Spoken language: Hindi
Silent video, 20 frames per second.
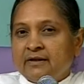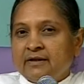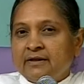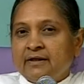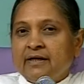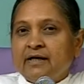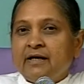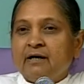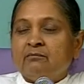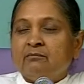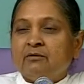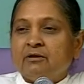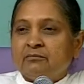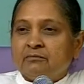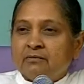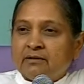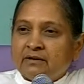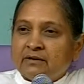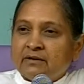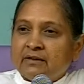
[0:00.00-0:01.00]
नया मन
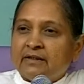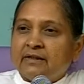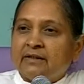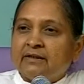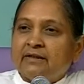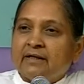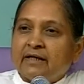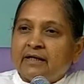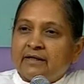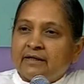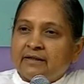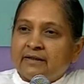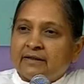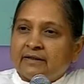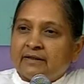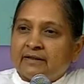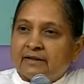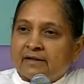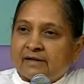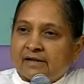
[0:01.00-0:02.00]
बनते रहता है
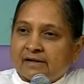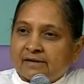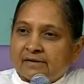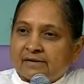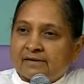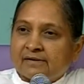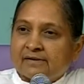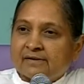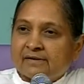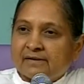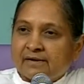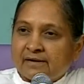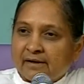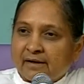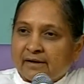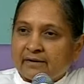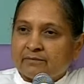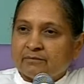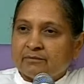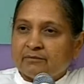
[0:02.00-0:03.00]

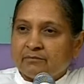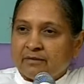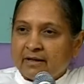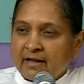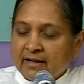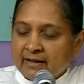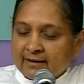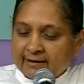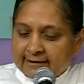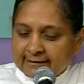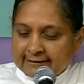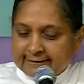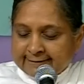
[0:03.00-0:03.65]
समझ में आया